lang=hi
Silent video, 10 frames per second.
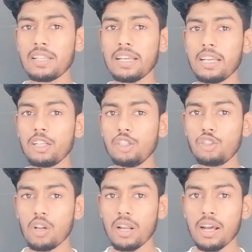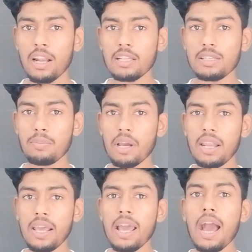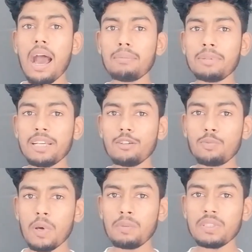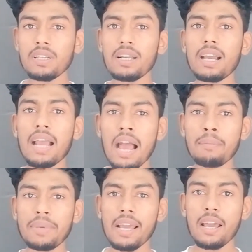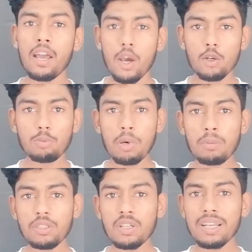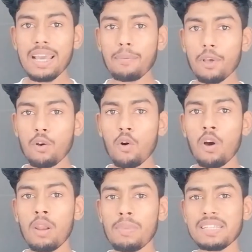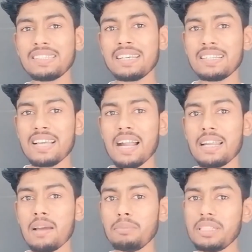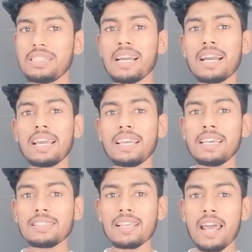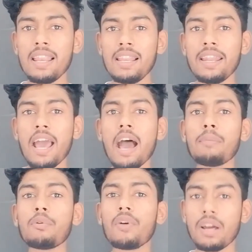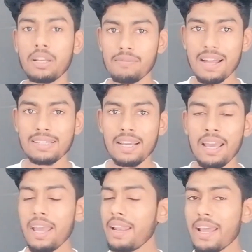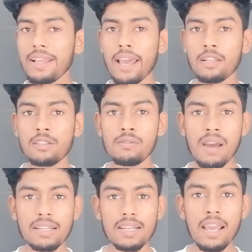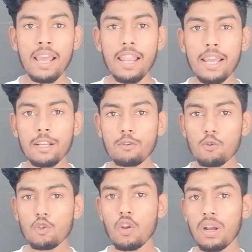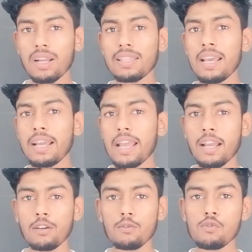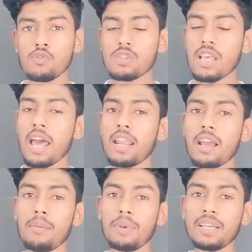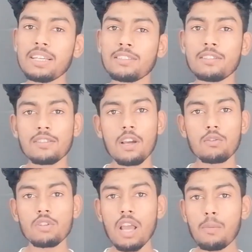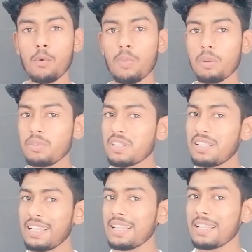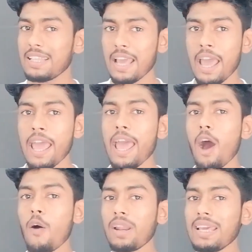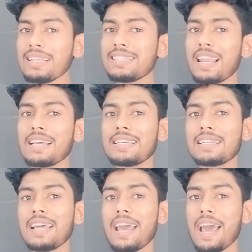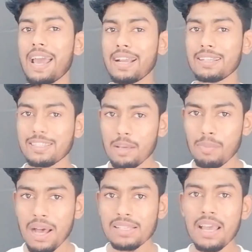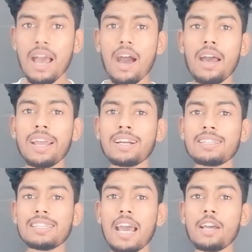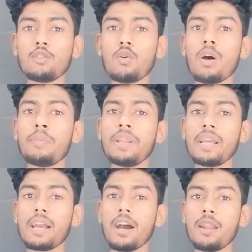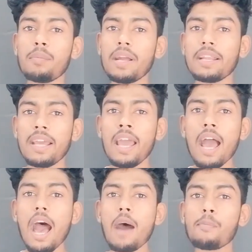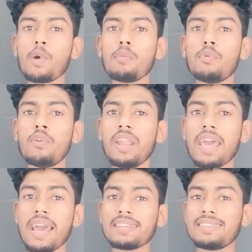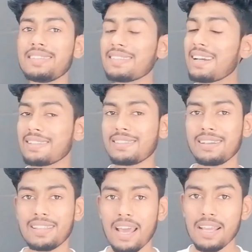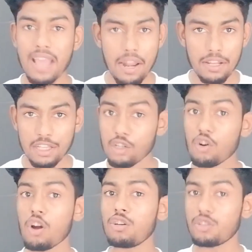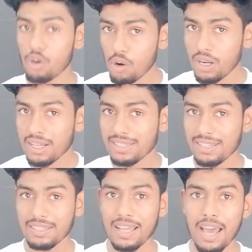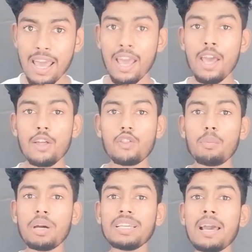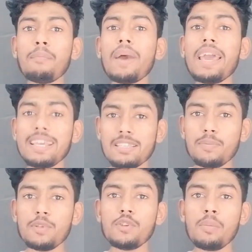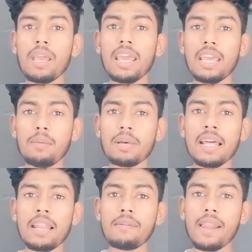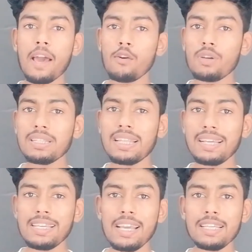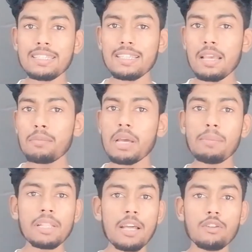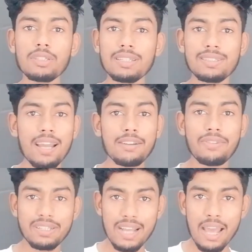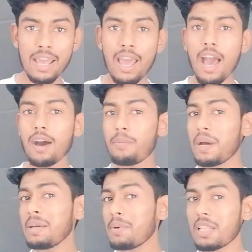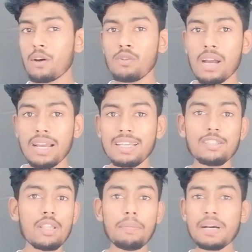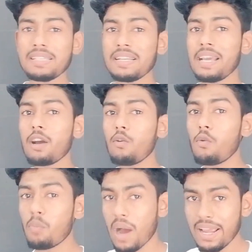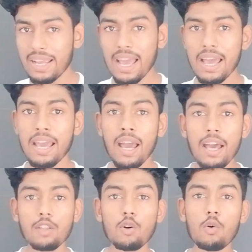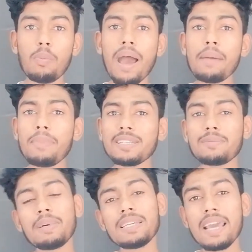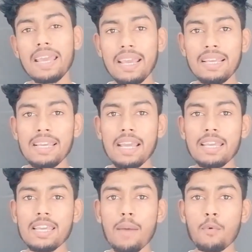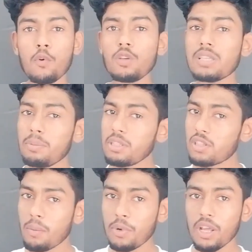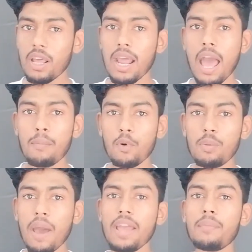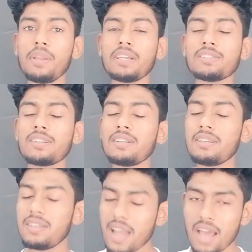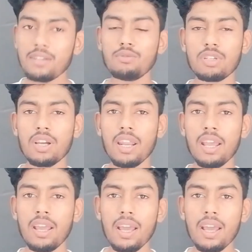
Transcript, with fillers: देखिए इंस्टॉल करने से पहले आप देखिए उस परमिशन का काम क्या है उस परमिशन के आपके कॉल मैसेजेज डाटा मीडिया का ये सारे लेना आपको अनिवार्य है नहीं अनिवार्य है लेकिन कुछ लोग करते हैं क्या कि उन सारे अप्लीकेशन का उसके आपको परमिशन दे देते हैं और ये चला जाता है हैकर्स के पास हैकर्स चाहे तो अपने घर बैठे आपका फ़ोन एक्सेस कर सकता है यानी कि कंट्रोल कर सकता है तो भैया मैं इस वीडियो में यही बताने वाला हूँ कि देखिए इससे मैं मैं बता रहा हूँ इसका साइड इफेक्ट क्या है अब मैं बताऊँगा कि इससे बचने का उपाय क्या है तो उपाय बस भैया एक ही है कि आप कोई सा भी सॉफ्टवेयर आप मोडिफाई एप्लीकेशन ना यूज़ करें